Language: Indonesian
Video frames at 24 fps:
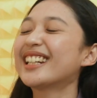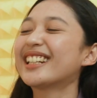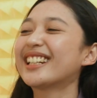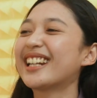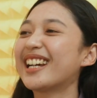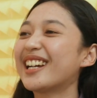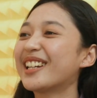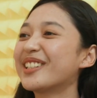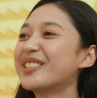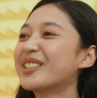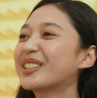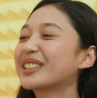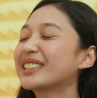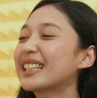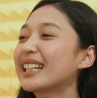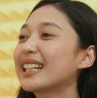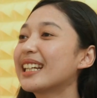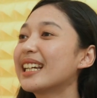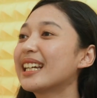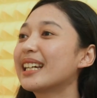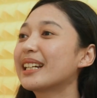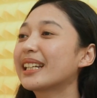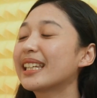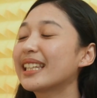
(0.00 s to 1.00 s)
Nah
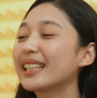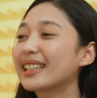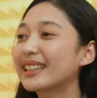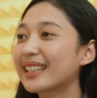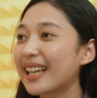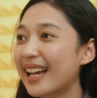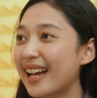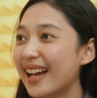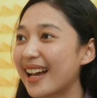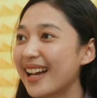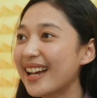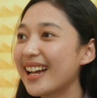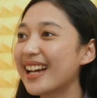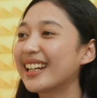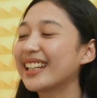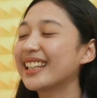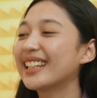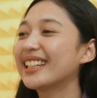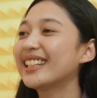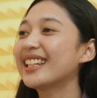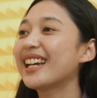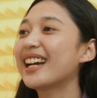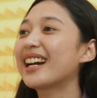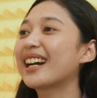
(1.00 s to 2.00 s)
dokter, kita
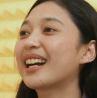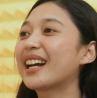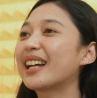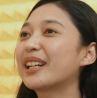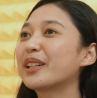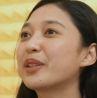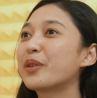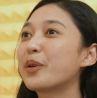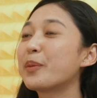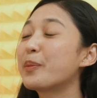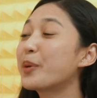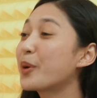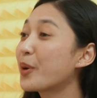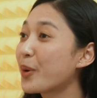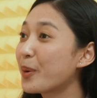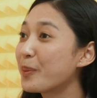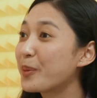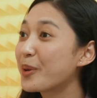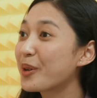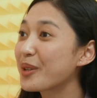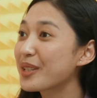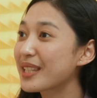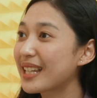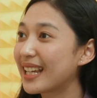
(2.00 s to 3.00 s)
hari ini akan
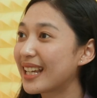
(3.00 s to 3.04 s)
ngobrol-ngobrol